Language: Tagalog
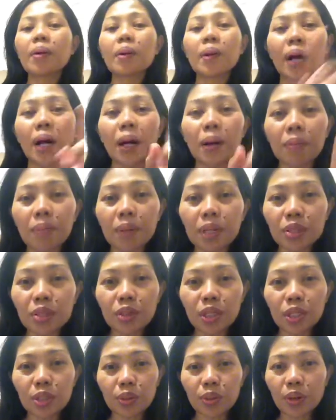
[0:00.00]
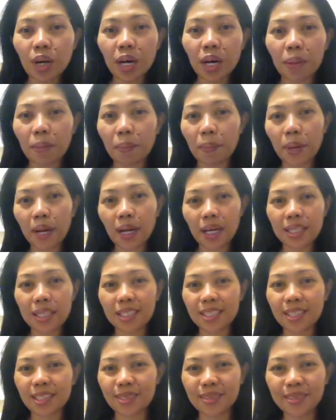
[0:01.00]
ang video ito ay para
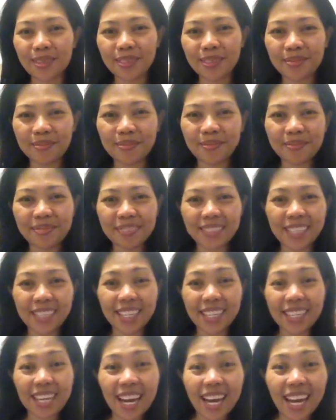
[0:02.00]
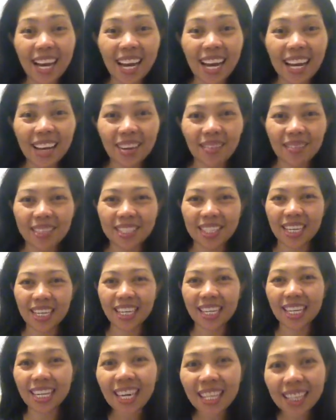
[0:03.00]
sa iyo. Tada! Umpisa
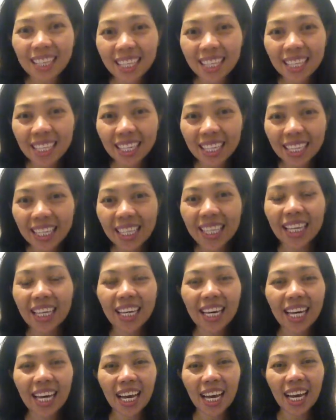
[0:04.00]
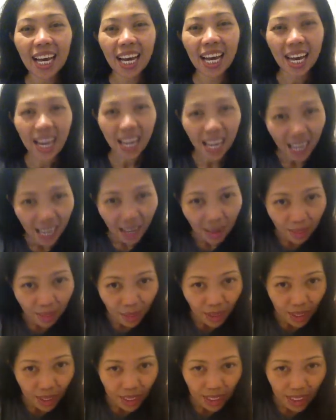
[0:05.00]
na natin. Alam
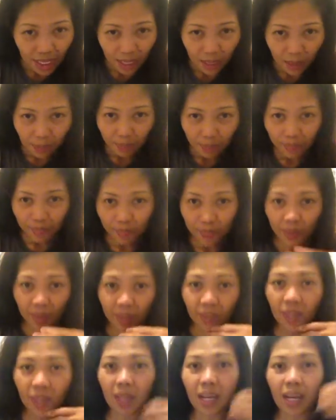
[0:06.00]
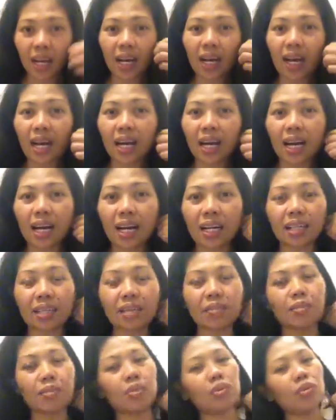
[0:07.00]
nyo kasi, ang
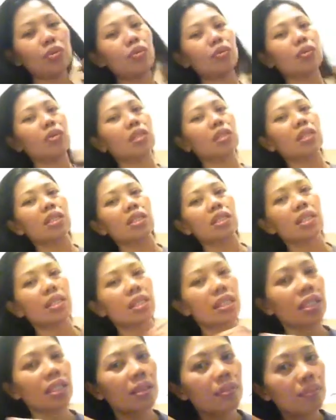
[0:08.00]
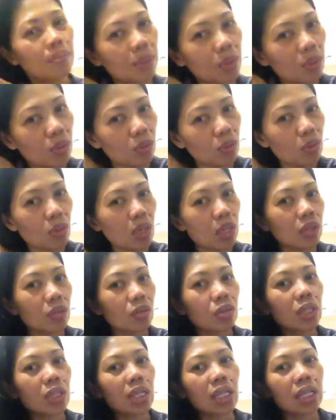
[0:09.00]
aking book is pinutulan ko
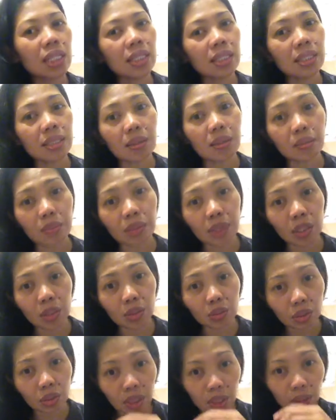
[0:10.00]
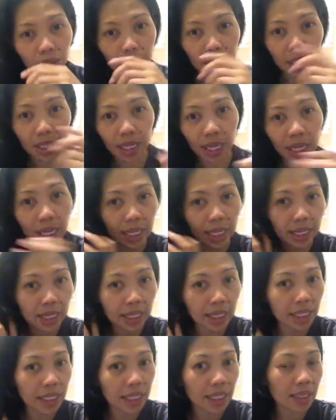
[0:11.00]
siya last December
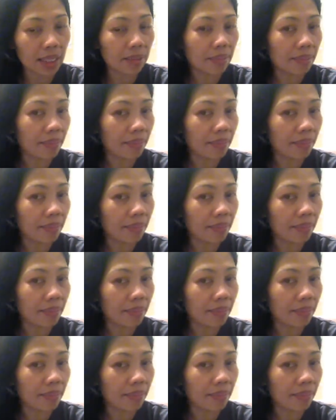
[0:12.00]
2018.